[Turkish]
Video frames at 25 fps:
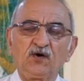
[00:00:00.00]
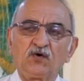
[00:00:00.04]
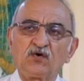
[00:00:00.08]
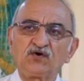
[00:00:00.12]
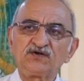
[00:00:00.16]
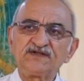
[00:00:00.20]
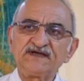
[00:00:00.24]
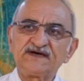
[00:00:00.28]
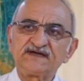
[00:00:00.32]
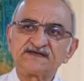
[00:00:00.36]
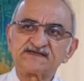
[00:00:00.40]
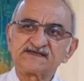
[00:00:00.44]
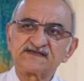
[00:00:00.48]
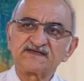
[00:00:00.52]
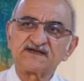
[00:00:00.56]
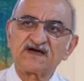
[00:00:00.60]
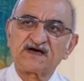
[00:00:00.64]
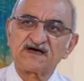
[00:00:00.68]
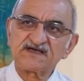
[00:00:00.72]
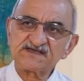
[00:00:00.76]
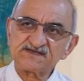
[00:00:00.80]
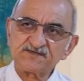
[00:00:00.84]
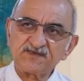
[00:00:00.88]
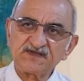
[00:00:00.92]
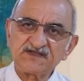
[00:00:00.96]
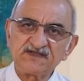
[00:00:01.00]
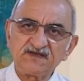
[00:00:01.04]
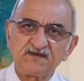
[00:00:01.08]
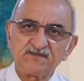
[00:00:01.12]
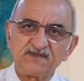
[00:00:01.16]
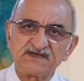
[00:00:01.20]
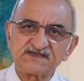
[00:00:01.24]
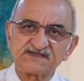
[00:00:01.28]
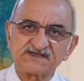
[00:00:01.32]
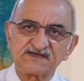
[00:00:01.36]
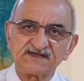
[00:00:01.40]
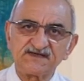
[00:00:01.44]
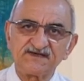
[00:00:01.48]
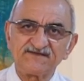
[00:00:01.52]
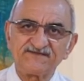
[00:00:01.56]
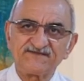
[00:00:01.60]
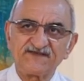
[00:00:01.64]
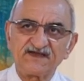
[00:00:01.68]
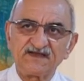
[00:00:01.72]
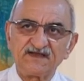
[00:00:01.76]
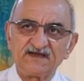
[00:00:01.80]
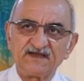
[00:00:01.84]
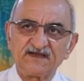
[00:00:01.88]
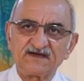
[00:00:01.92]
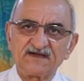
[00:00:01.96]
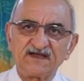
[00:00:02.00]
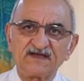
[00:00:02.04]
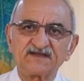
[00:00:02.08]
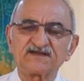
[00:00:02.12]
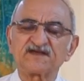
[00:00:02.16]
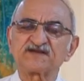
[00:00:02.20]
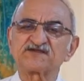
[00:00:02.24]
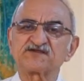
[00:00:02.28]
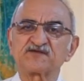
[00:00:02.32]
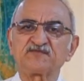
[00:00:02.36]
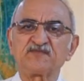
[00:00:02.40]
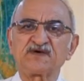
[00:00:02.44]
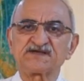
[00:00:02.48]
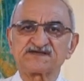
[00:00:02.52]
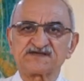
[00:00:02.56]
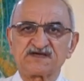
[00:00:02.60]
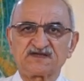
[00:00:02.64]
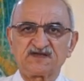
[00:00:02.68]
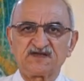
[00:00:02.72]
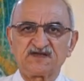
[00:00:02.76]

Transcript: o dersin hazmedilmesi ve ileriye taşınması